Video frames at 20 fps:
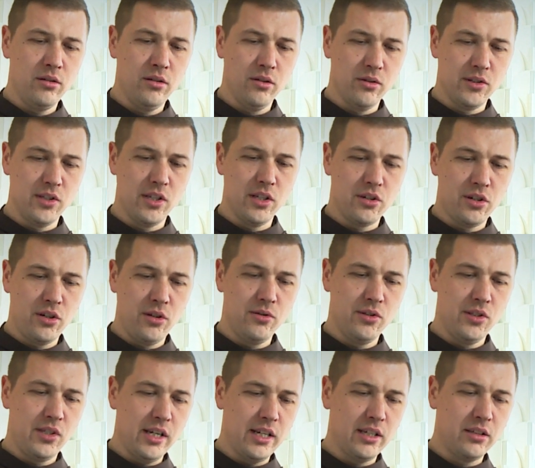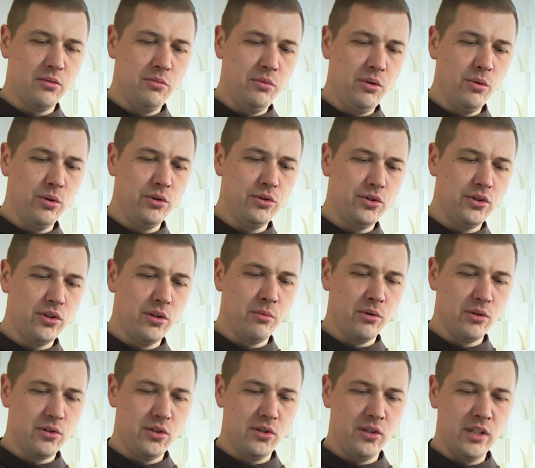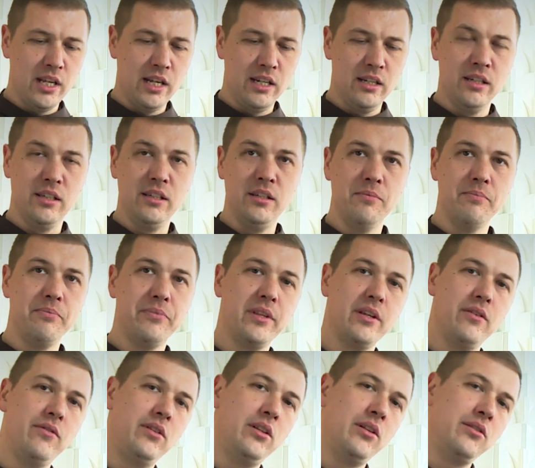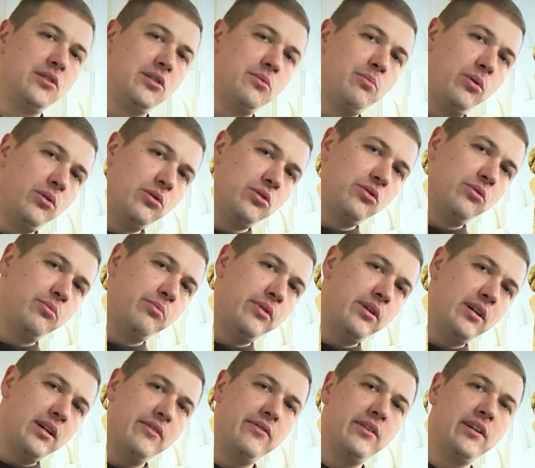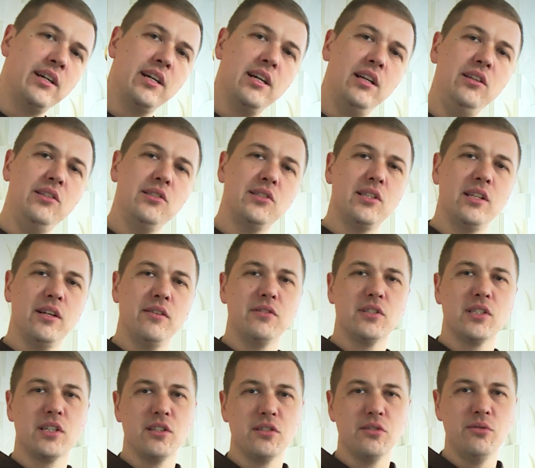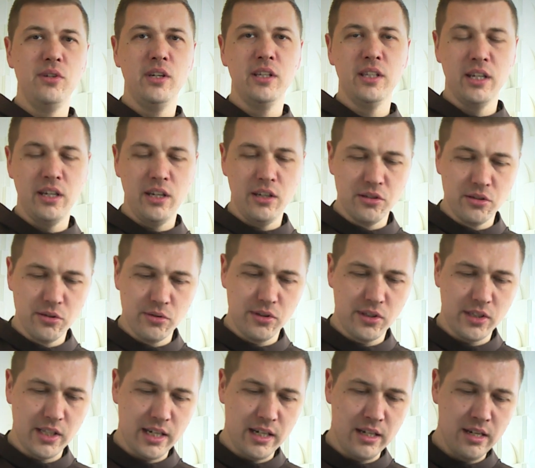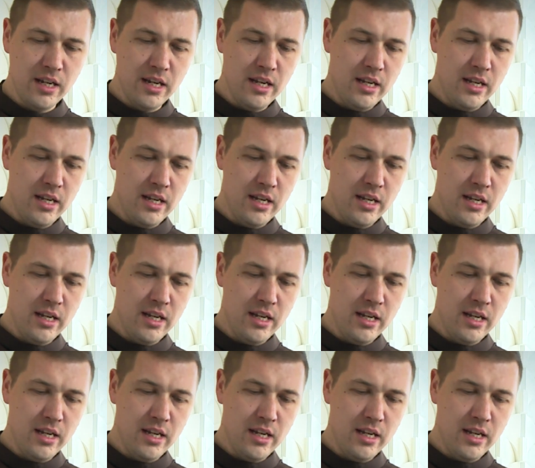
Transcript: oznaczający akt miłości emocjonalnej ten sposób ewangelista wskazuje na Jezusa,